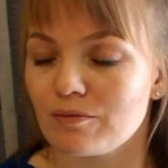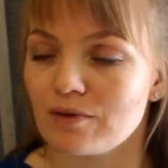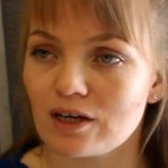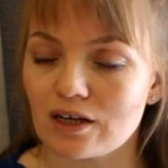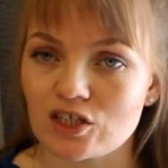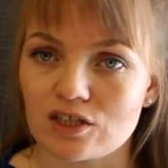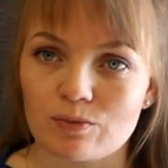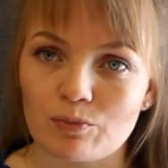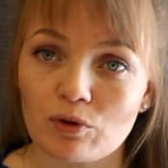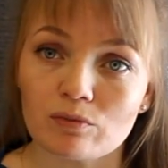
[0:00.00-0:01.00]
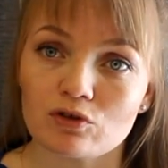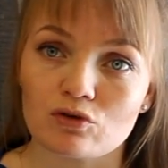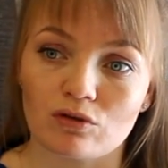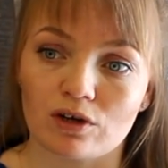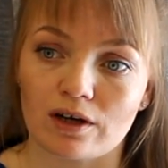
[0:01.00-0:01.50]
я как сейчас вспомню,
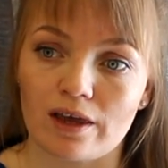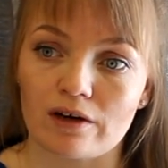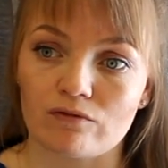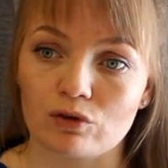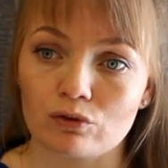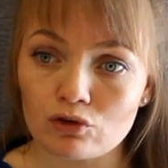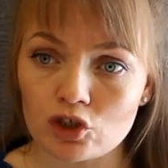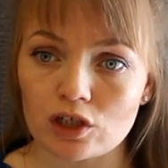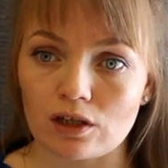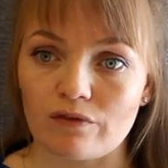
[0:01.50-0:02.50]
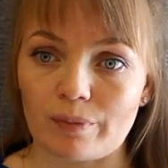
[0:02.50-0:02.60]
сколько я его кушала,